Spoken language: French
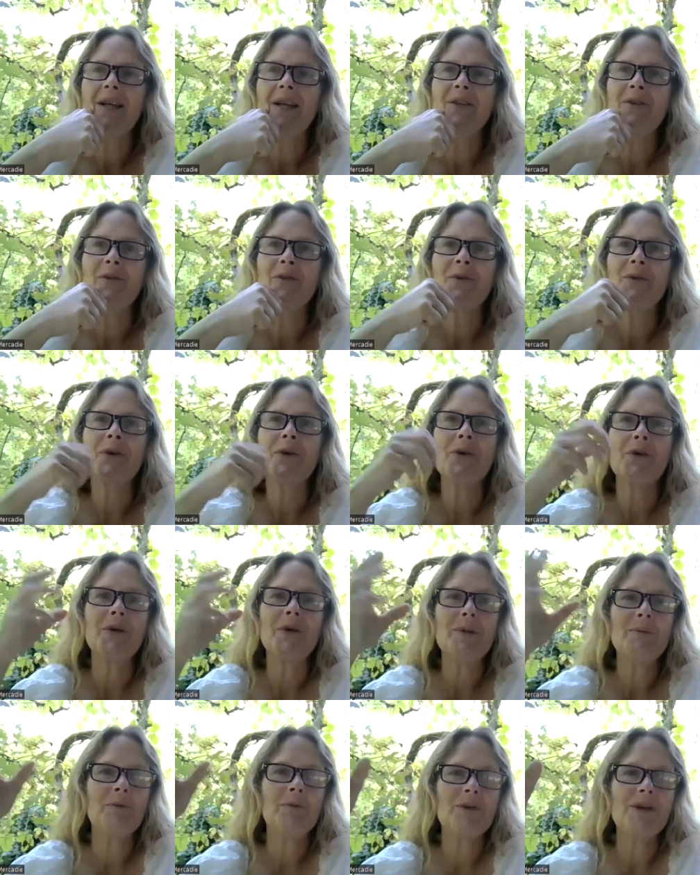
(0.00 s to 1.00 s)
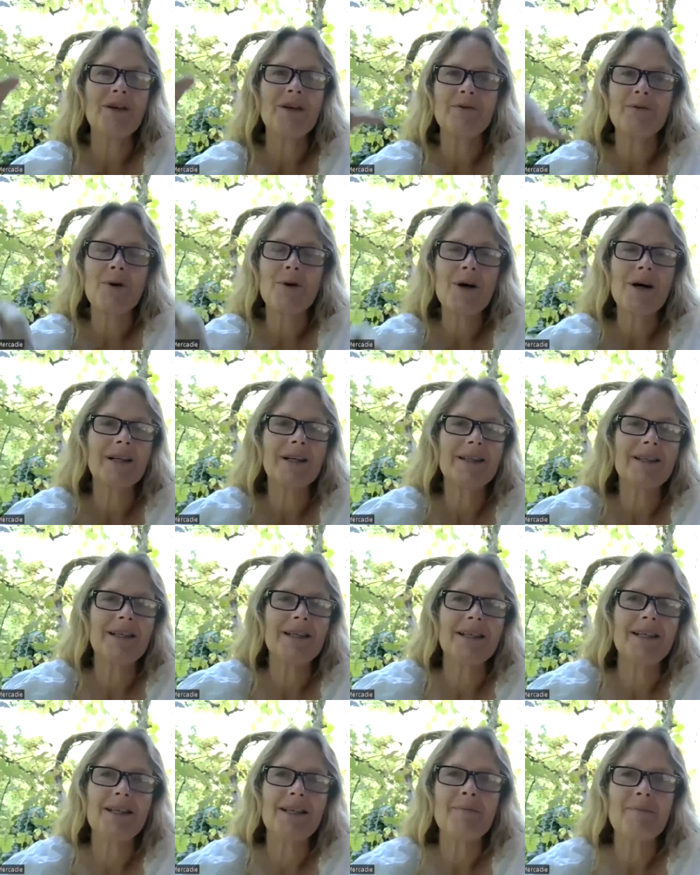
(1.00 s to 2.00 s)
Et donc euh, il peut y avoir
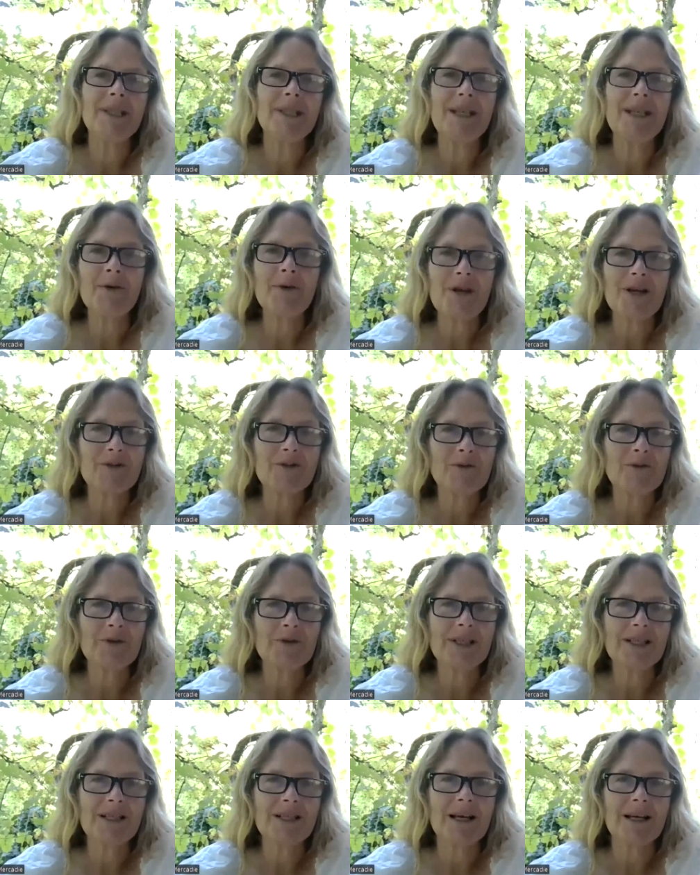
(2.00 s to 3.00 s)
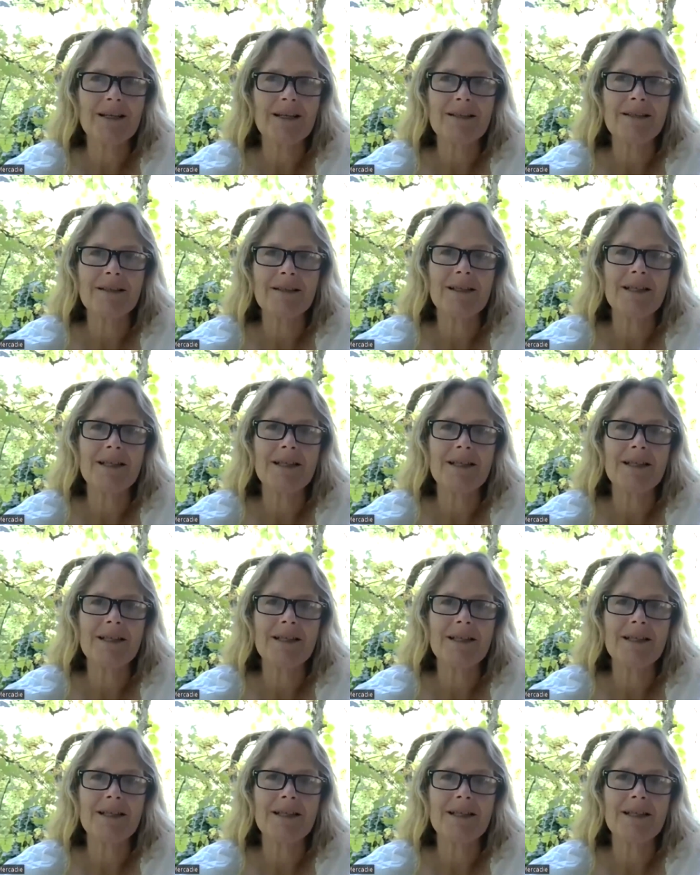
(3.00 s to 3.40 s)
bah, des, relations qui s'arrêtent.